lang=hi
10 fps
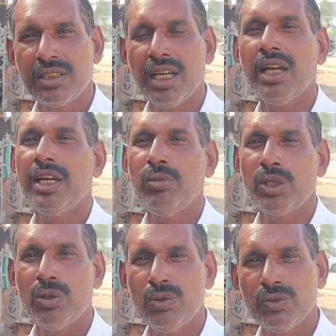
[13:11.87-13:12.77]
क्या करें
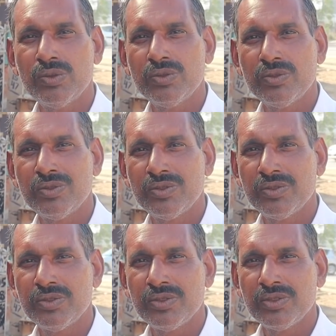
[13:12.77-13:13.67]

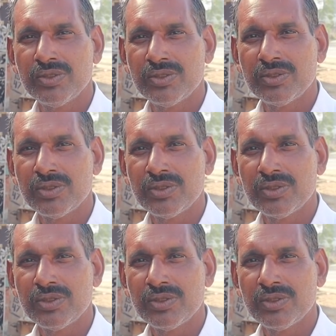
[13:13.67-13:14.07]
बताओ